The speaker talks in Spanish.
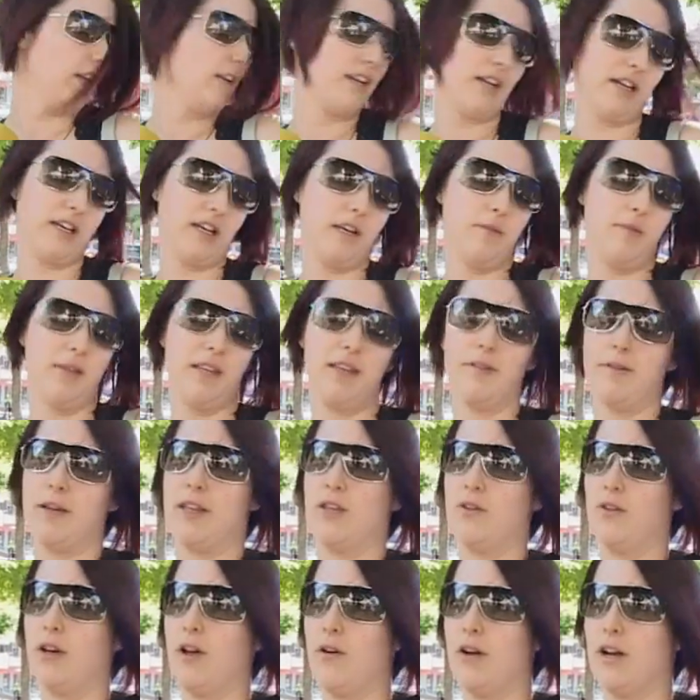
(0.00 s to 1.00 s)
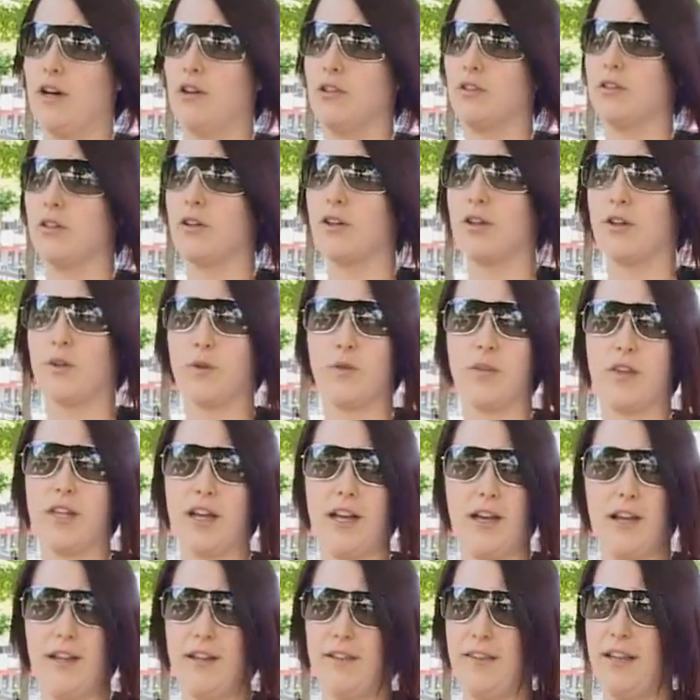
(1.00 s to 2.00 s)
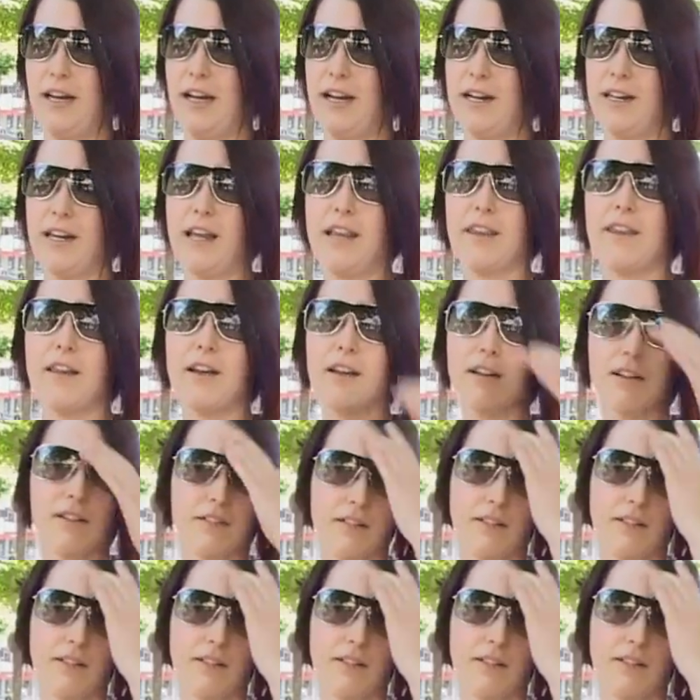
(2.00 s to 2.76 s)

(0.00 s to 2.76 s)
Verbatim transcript: el carril bici va de un lado al otro y cruza de la nada.